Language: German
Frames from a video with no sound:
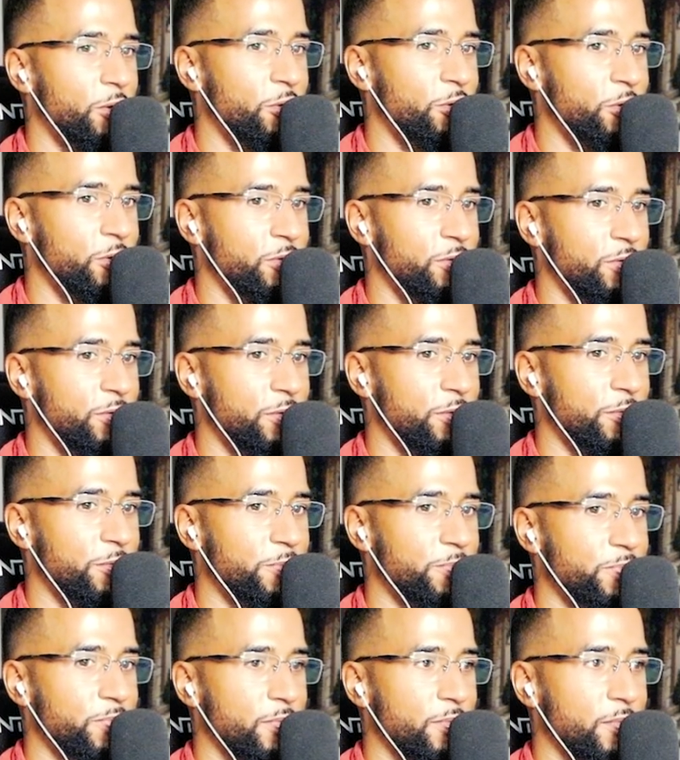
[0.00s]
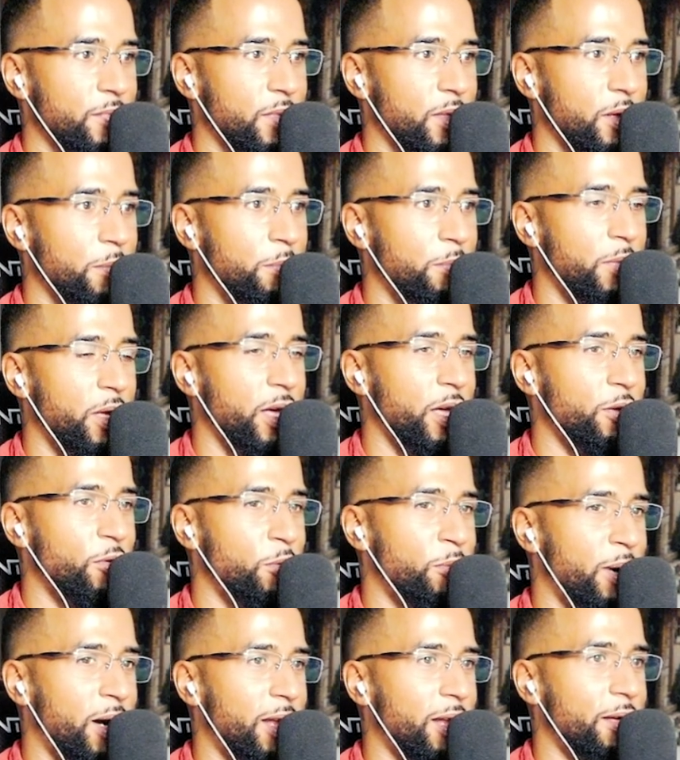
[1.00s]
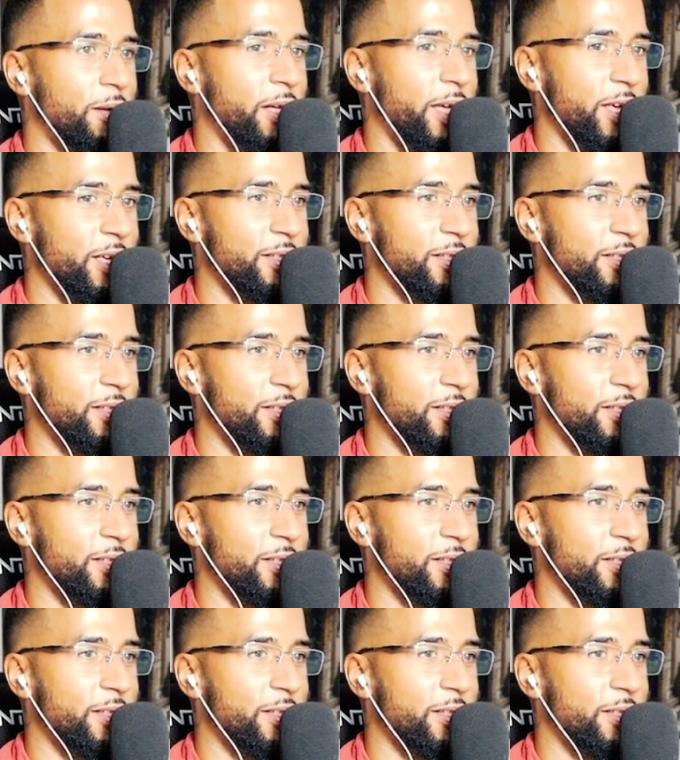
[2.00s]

Und mehr normaler,